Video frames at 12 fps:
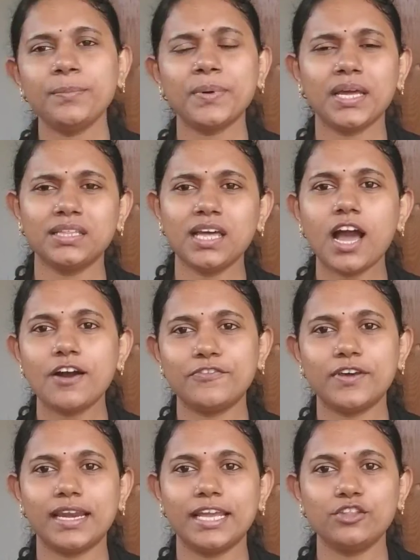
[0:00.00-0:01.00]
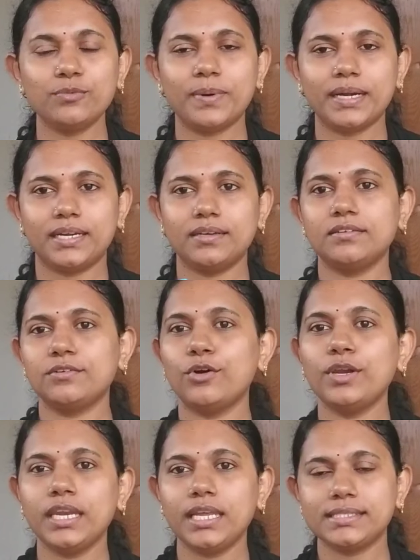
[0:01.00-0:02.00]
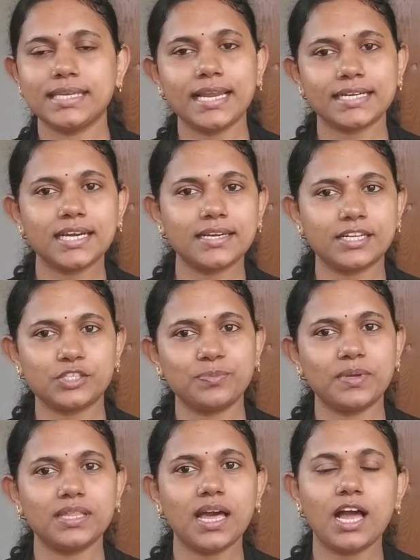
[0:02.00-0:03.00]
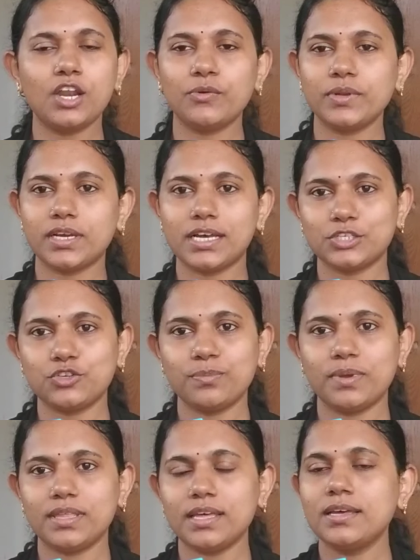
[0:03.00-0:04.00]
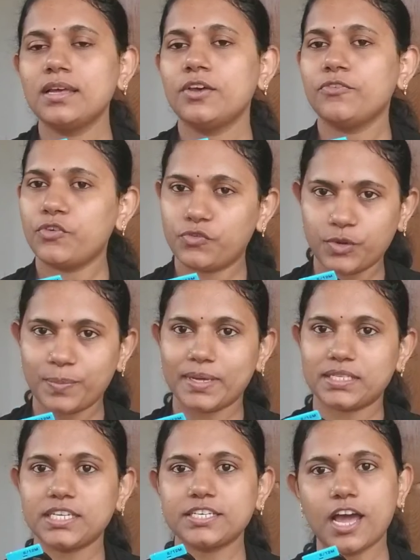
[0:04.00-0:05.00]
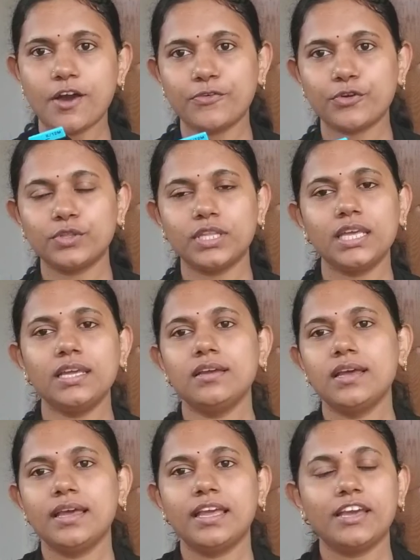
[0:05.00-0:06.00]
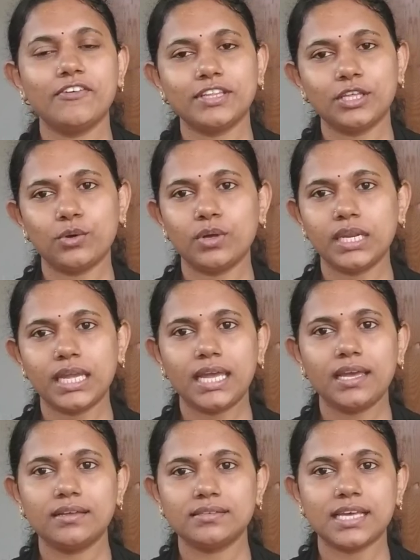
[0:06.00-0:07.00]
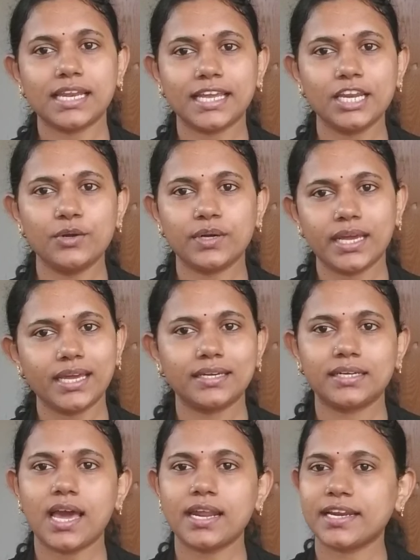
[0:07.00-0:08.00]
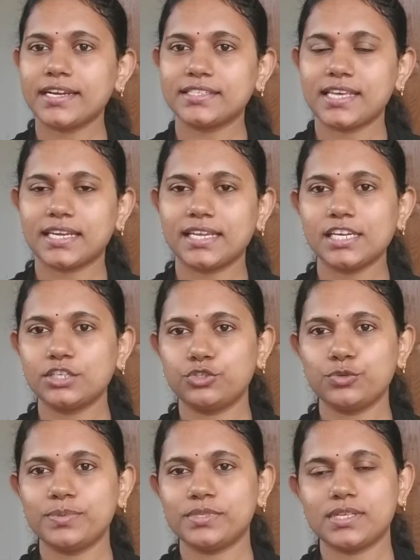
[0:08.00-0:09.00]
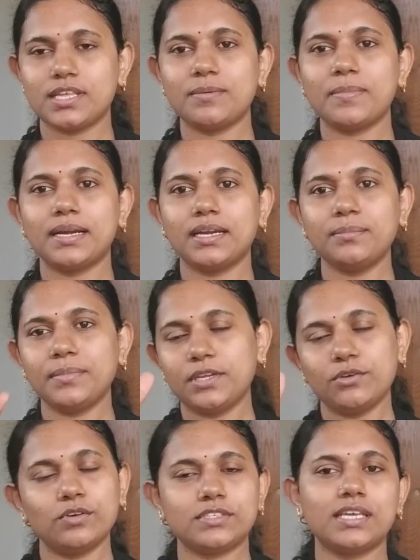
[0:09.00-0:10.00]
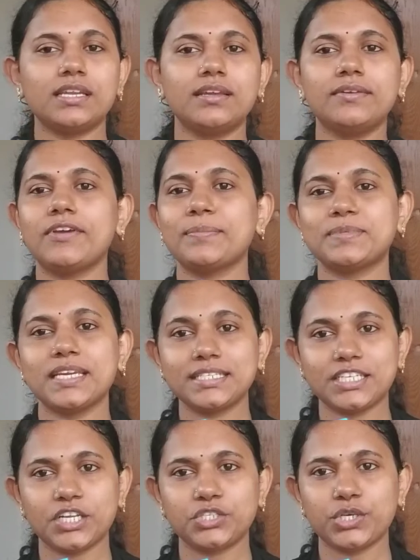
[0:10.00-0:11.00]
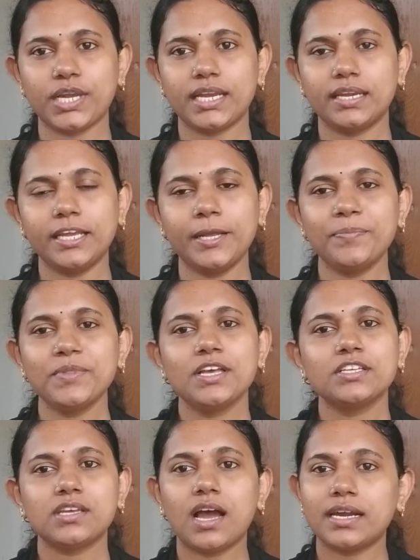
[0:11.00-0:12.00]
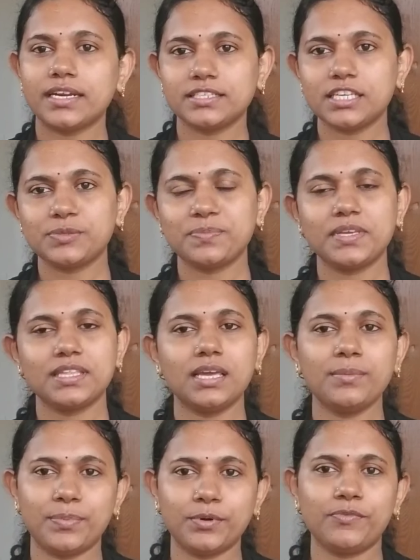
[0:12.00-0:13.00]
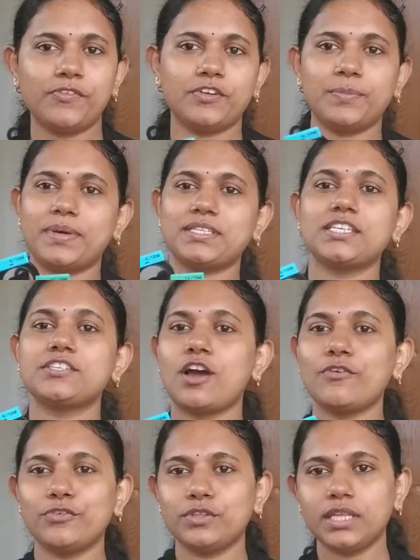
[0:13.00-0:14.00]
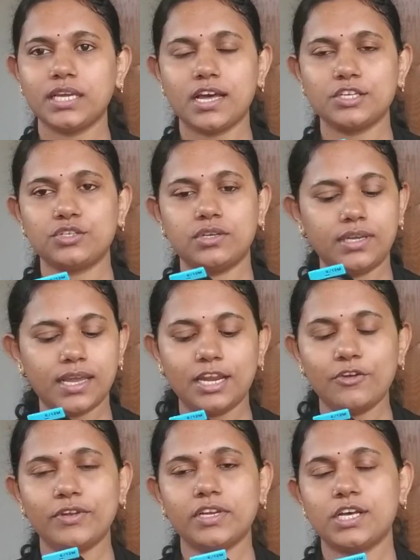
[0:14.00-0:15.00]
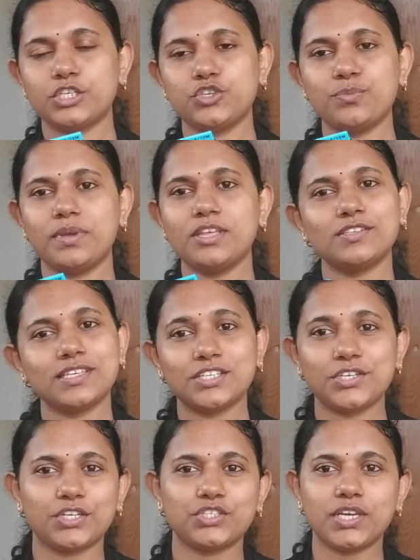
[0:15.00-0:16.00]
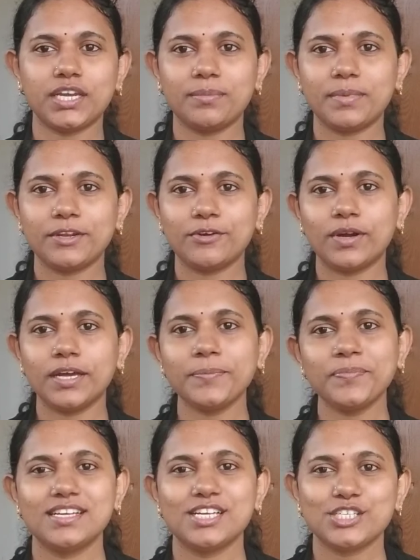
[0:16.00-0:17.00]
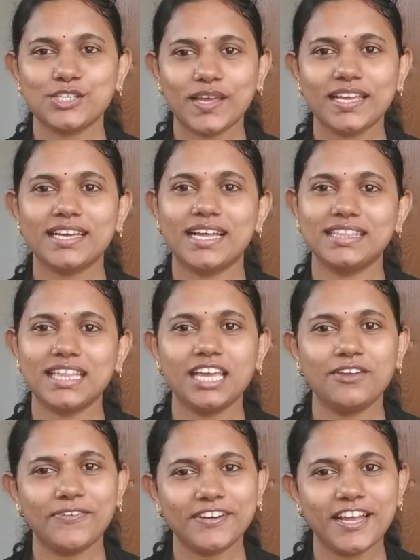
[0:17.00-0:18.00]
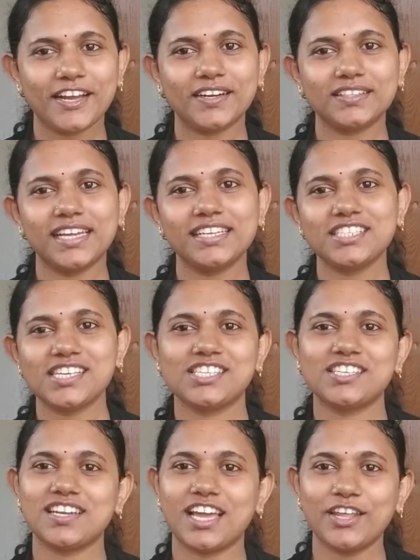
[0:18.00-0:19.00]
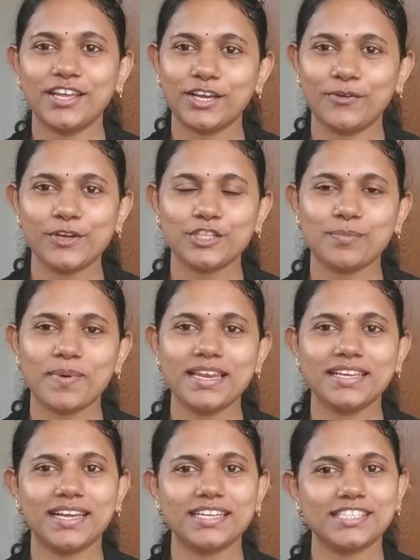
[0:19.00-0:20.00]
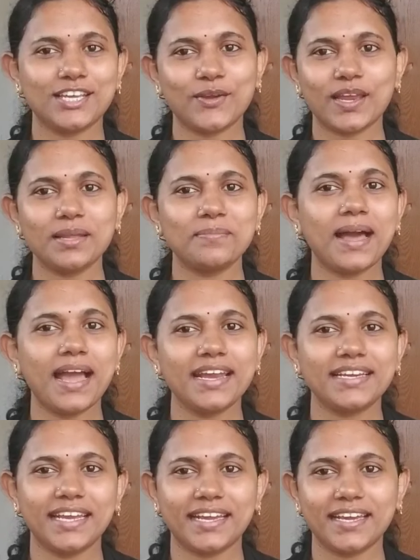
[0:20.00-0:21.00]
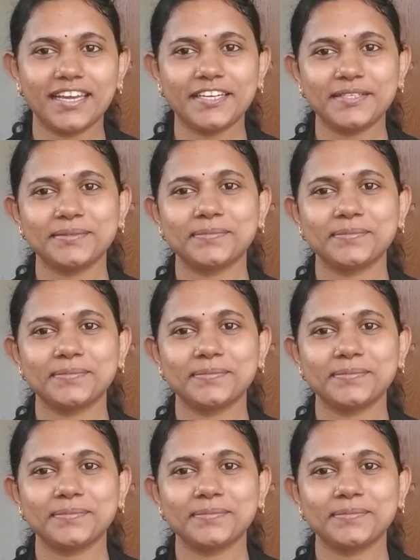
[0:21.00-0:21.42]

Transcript: తప్ప ఆఫర్ లేదు బట్ కొన్ని సెలెక్టెడ్ డ్రెస్ మీద హలోవిన్ కాస్ట్యూమ్ మీద ఫిఫ్టీ పర్సెంట్ ఆఫర్ ఉంది ఏవైతే కొన్ని సర్కిల్ ఉంటాయో టార్గెట్ సర్కిల్ అని చూపిస్తుంది అనమాట మీరు ఒకసారి వెబ్సైట్ చెక్ చేయండి సో ఆ డ్రెస్సెస్ మీద ఇప్పుడు ఫిఫ్టీ పర్సెంట్ ఆఫ్ ఉంది కాస్ట్ ఈ హలోవిన్ కాస్ట్యూమ్ మీద ఒకసారి చెక్ చేయండి మీరు కూడా సో ఇంకంతా ఈ వీడియో ఇక్కడ ఎండ్ చేస్తున్నాను ఇంకా వీడియోతో మళ్ళీ కలుస్తాను ఓకేనా బాయ్ టేక్ కేర్